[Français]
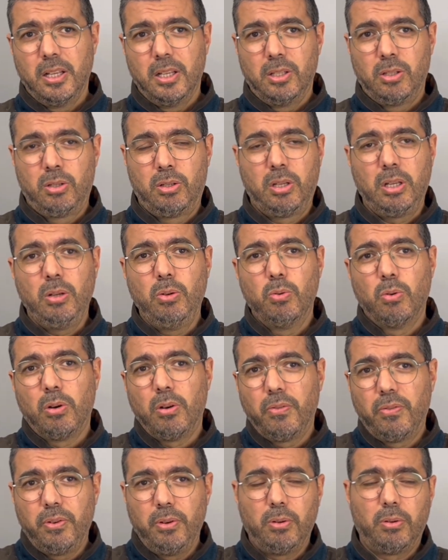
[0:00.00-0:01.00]
si nous
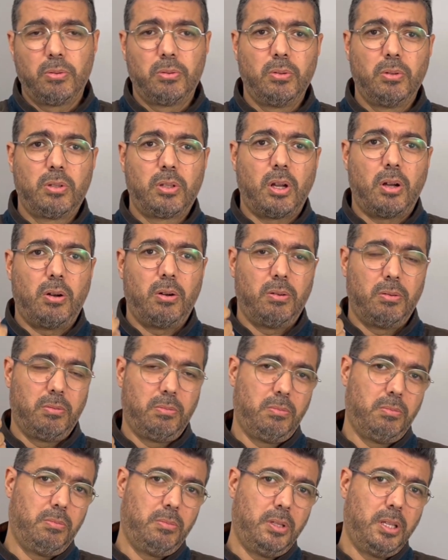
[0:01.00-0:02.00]
revenons du temps
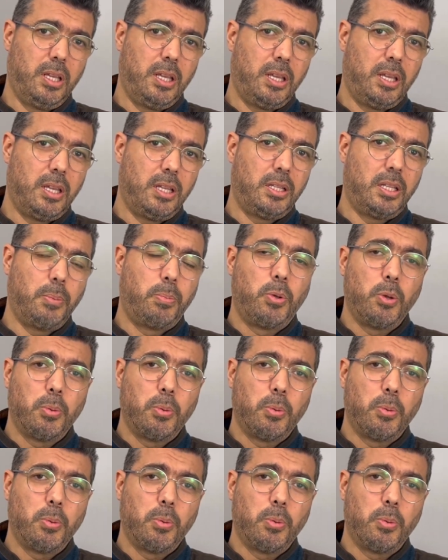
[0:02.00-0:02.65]
des, pieux